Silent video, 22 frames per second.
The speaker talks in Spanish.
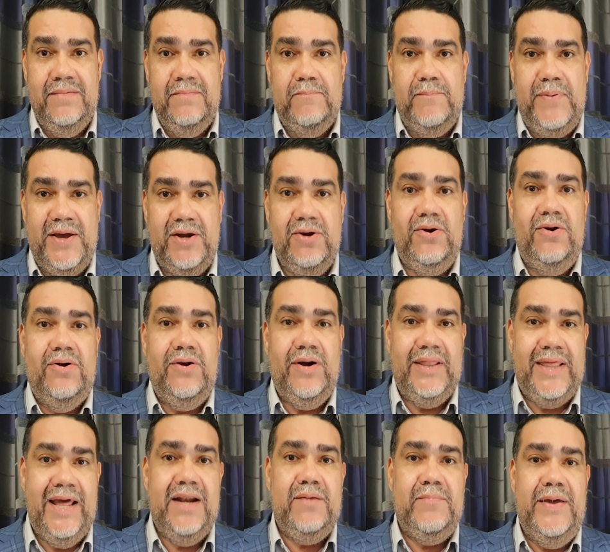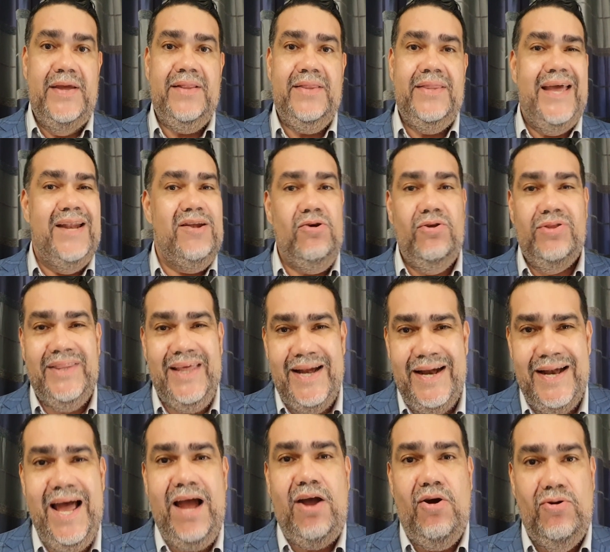pero realmente no
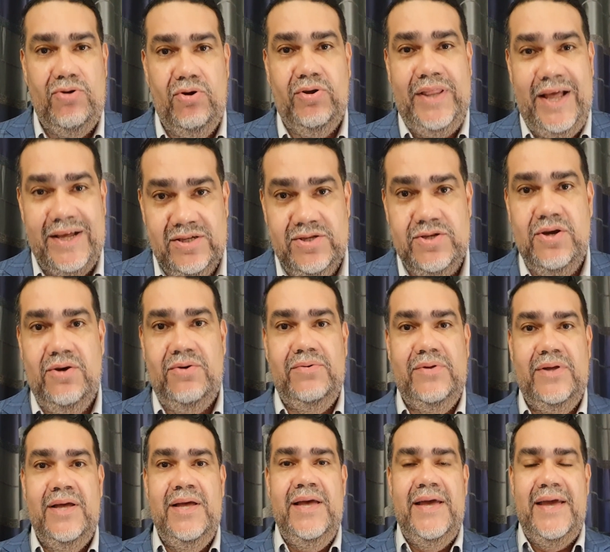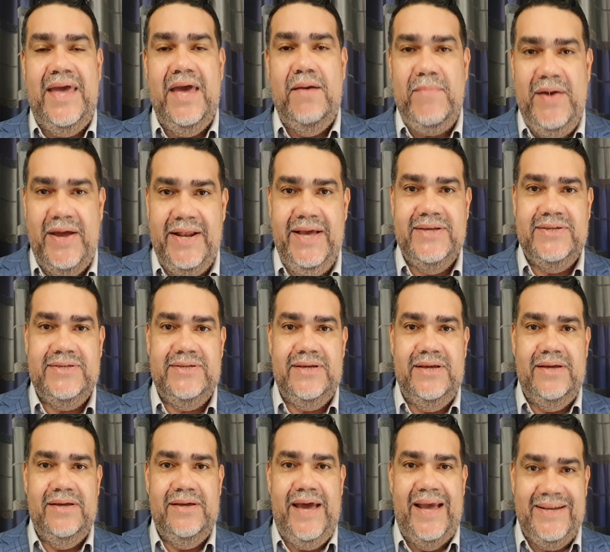tiene la connotación que
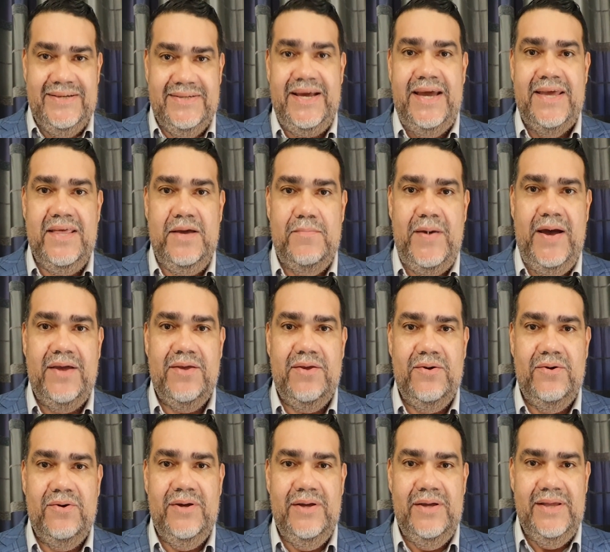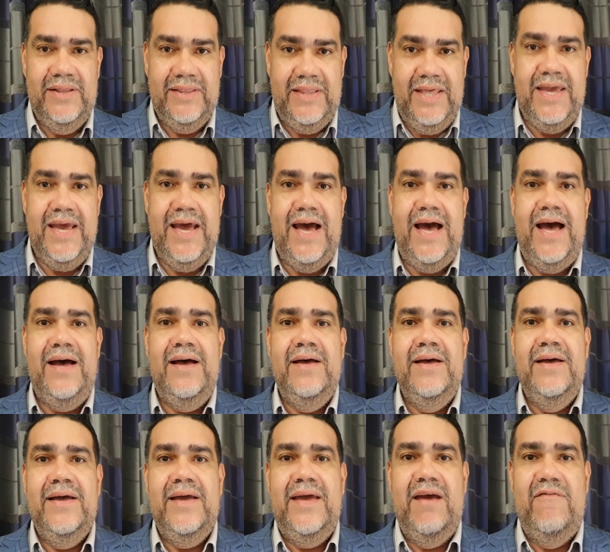merece el 6 de mayo,
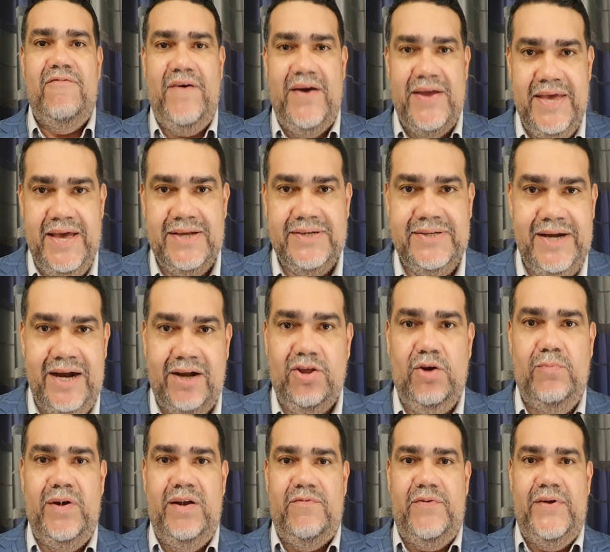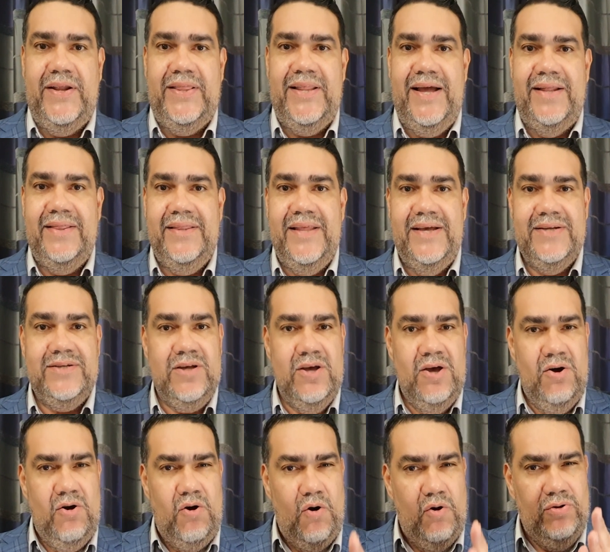día que fallece Robert Fernández,
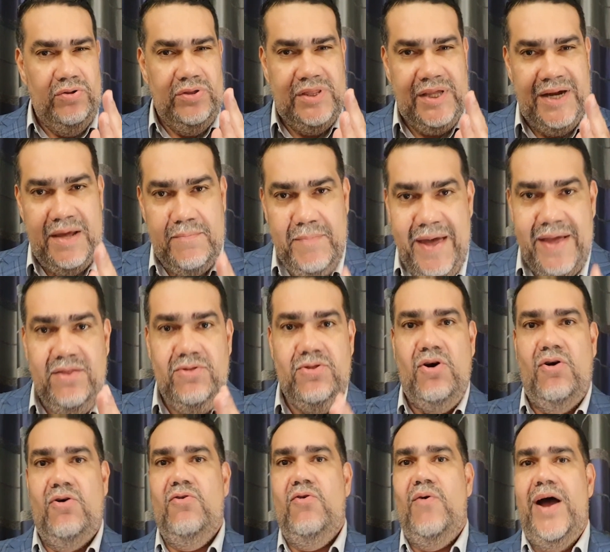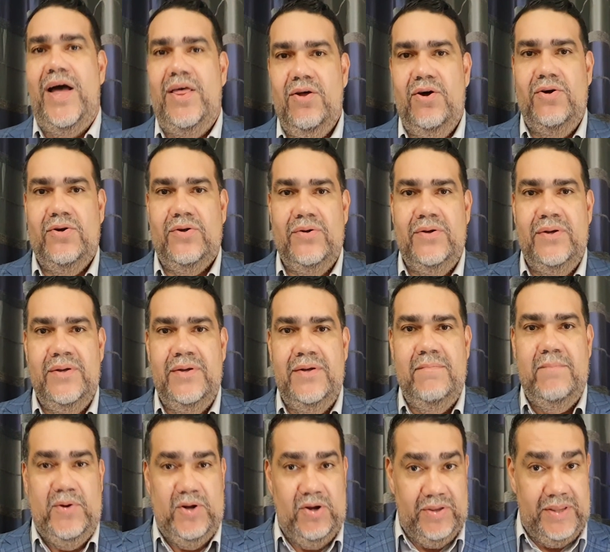un tremendo jugador,
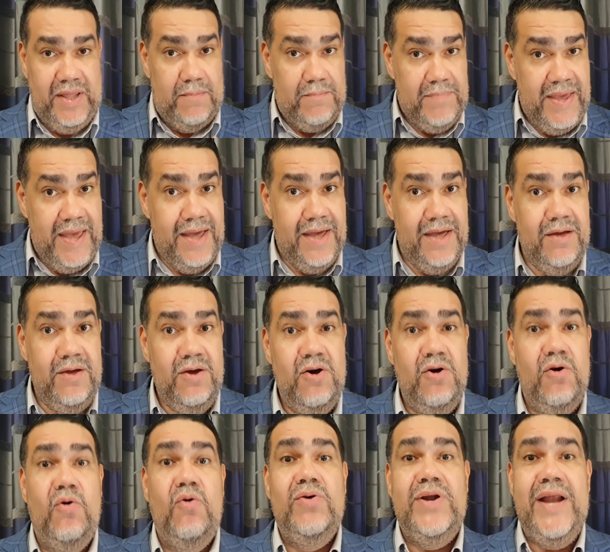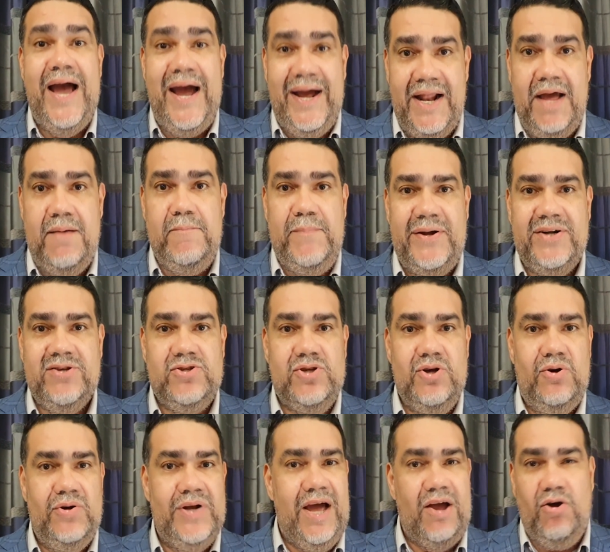pero también una gran
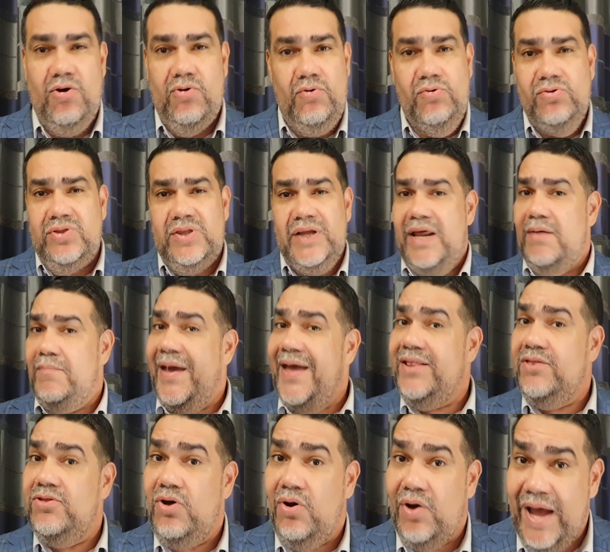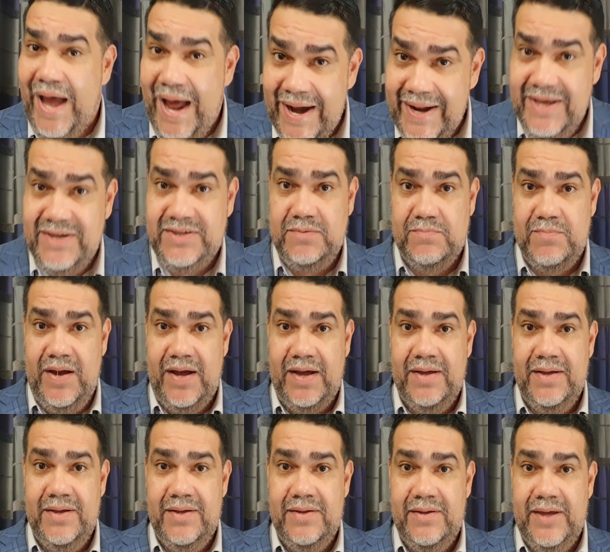persona, con un tremendo
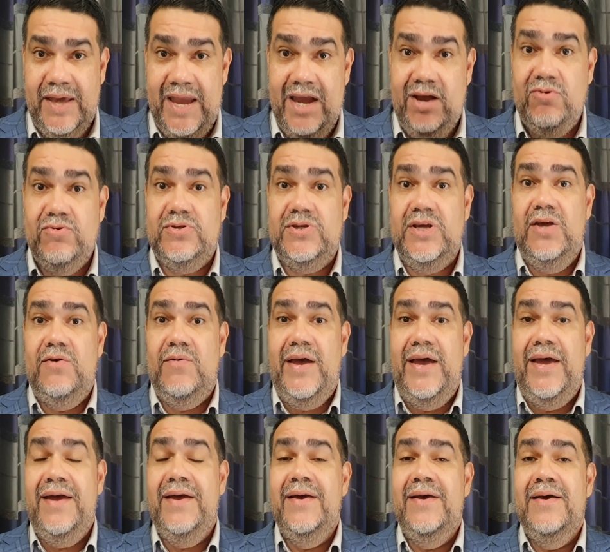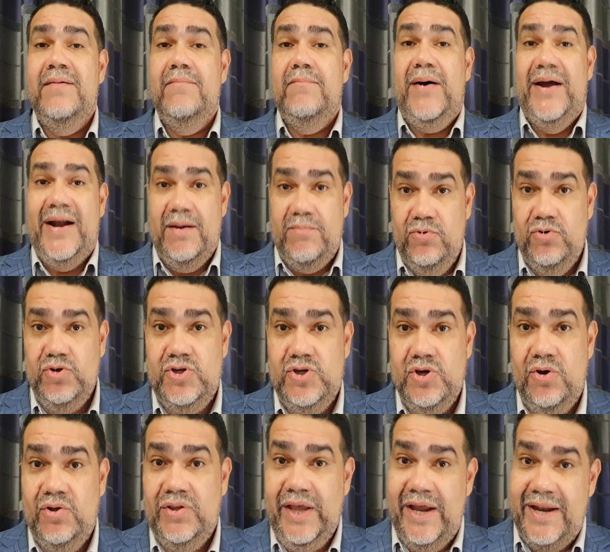carisma, inclusive para
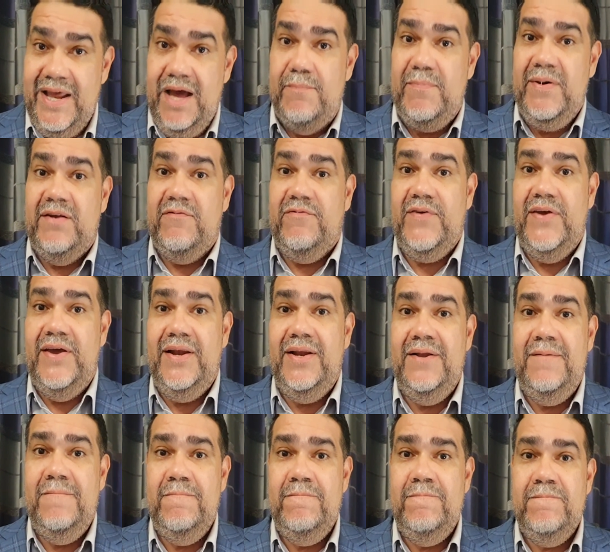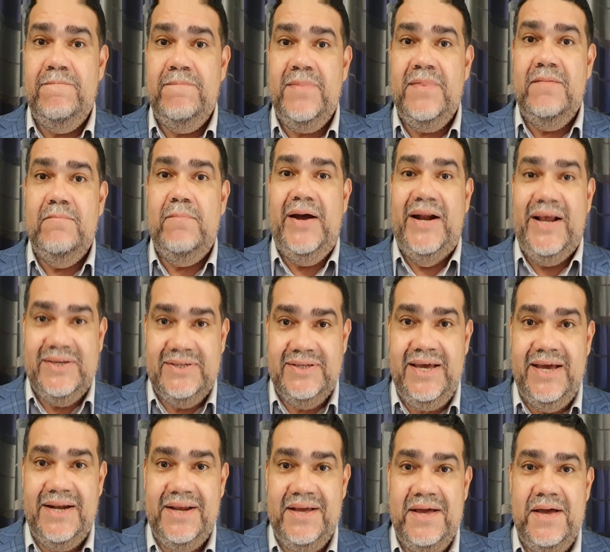muchos tenía perfil para
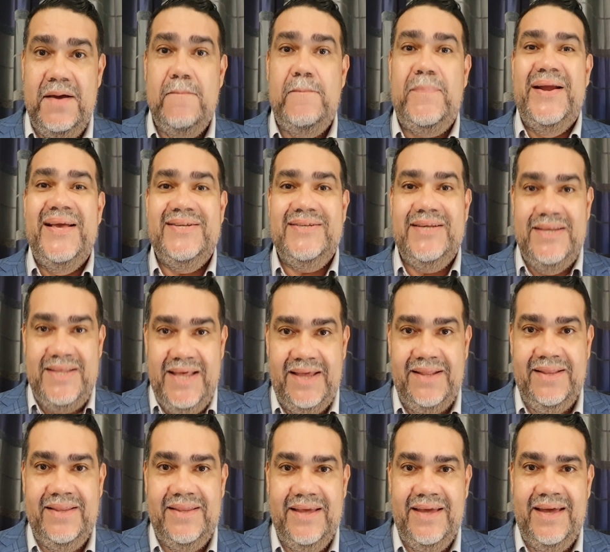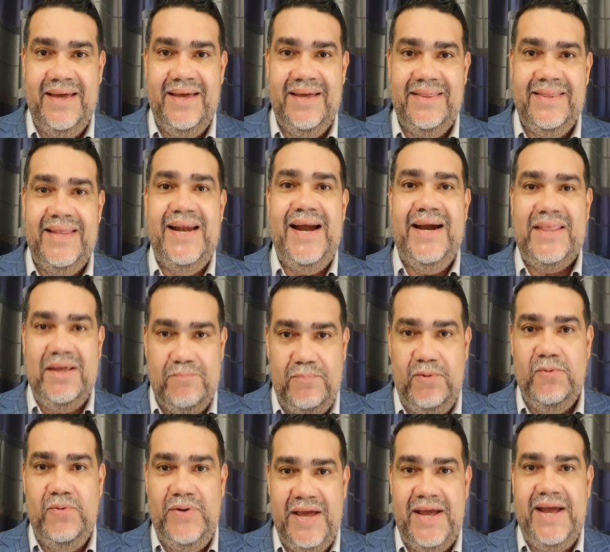ser presidente de la
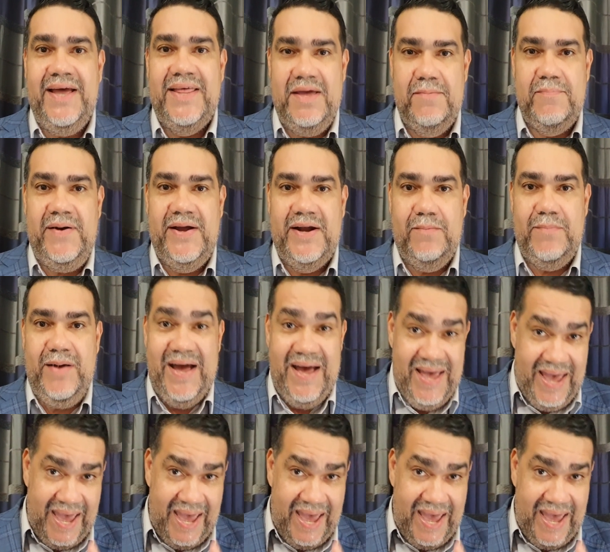República de Panamá.